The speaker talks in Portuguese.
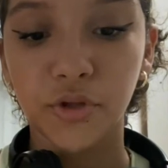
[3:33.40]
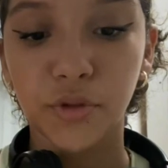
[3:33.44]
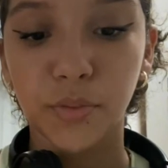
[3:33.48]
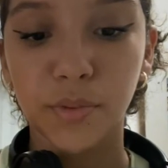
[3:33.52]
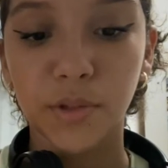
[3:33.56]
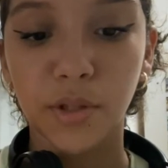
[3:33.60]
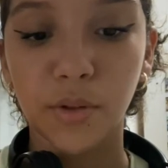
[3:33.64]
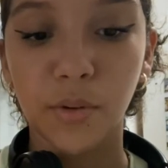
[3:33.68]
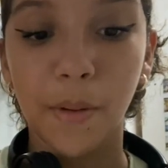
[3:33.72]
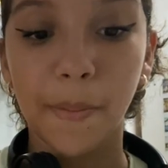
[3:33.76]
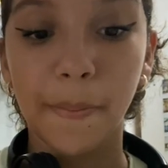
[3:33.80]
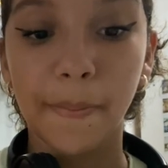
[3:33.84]

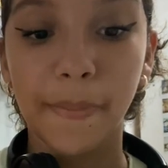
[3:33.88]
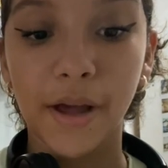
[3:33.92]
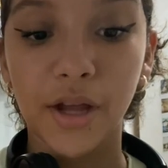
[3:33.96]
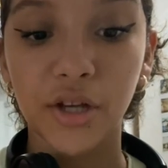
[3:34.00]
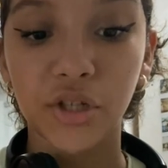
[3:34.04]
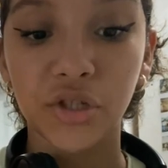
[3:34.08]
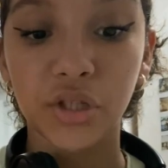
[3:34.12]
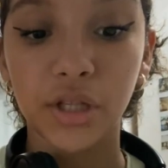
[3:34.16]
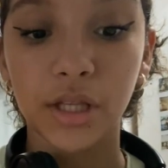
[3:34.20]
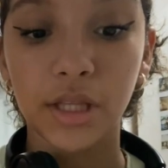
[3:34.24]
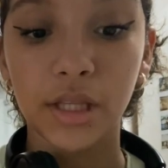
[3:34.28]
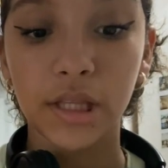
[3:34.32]
tipo, são a
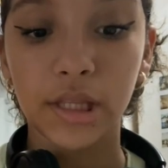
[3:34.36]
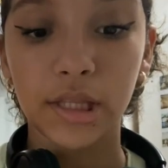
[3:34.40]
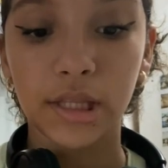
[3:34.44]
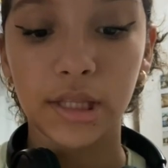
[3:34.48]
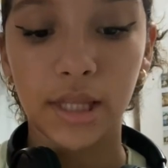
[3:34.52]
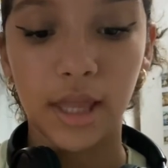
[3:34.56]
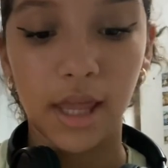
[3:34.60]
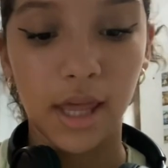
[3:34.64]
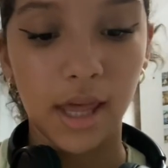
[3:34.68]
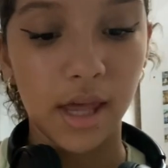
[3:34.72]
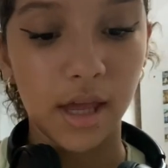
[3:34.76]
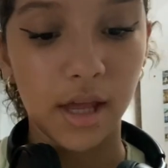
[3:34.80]
página
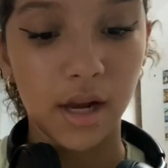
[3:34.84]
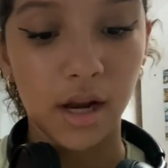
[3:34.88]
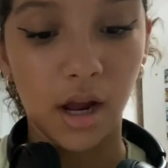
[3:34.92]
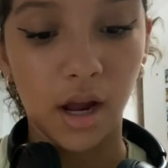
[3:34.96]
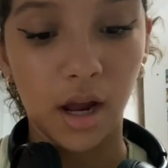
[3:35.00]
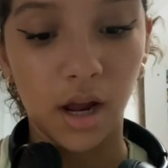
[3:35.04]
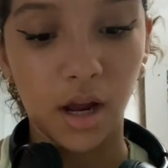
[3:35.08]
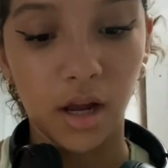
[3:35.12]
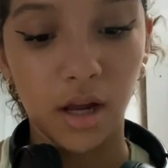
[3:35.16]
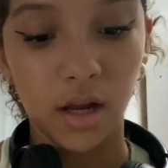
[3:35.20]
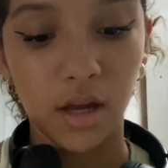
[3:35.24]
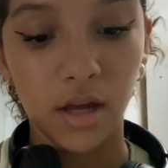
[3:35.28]

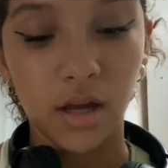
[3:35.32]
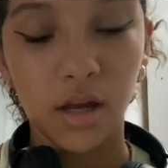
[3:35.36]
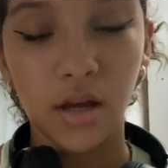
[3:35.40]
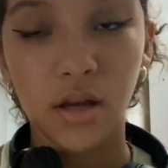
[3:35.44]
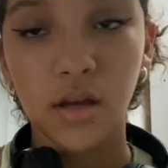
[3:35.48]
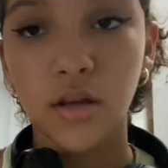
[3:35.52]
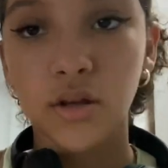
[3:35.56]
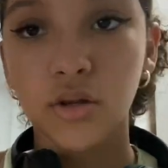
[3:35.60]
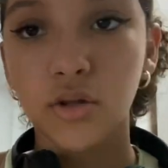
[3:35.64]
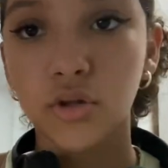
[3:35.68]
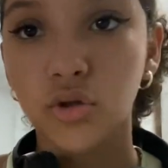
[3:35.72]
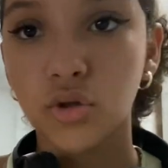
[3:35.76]
inteira,
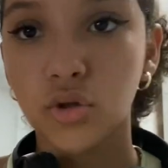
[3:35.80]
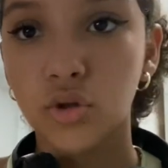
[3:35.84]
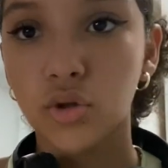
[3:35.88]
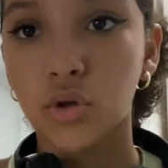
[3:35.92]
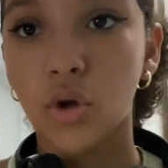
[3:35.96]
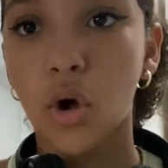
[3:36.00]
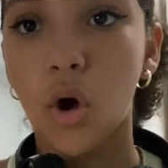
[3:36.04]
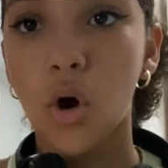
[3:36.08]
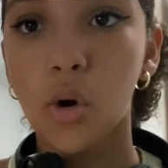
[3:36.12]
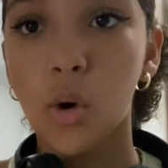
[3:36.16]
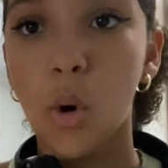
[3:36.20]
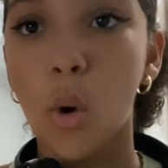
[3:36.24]

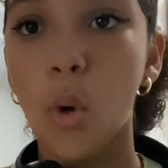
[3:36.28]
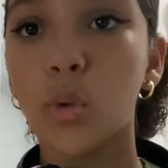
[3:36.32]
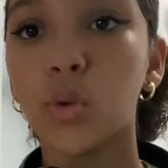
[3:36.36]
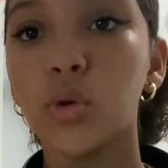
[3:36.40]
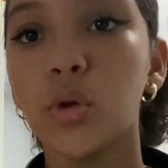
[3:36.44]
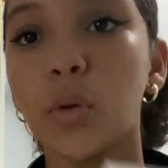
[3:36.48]
só com o